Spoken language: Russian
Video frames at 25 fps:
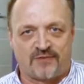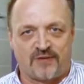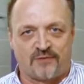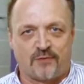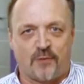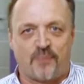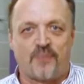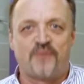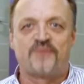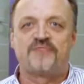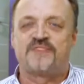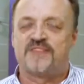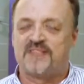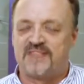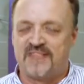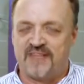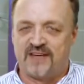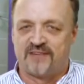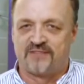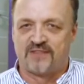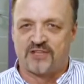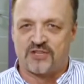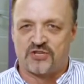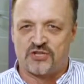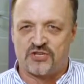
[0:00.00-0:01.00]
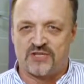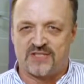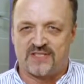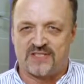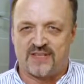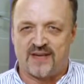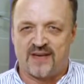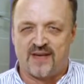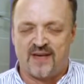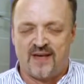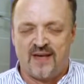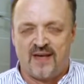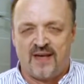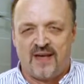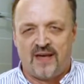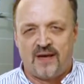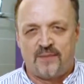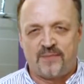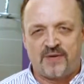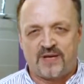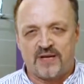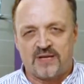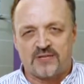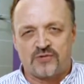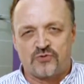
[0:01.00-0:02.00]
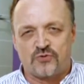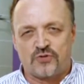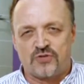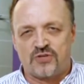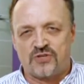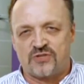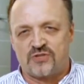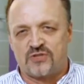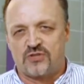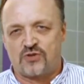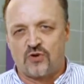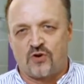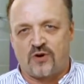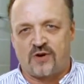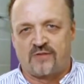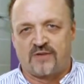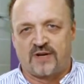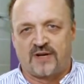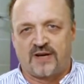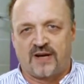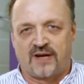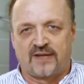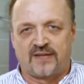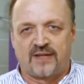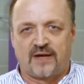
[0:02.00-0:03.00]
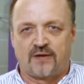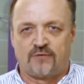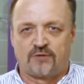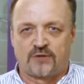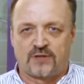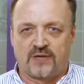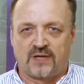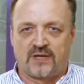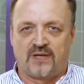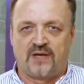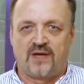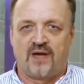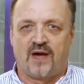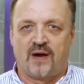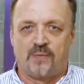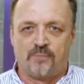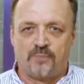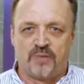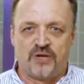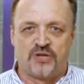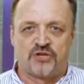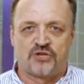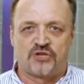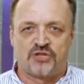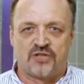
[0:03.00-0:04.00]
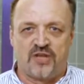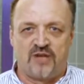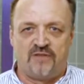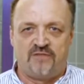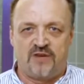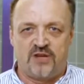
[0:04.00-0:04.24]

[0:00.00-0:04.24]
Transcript: в его повседневной жизни. И мне кажется, очень здорово, когда вот такие обычные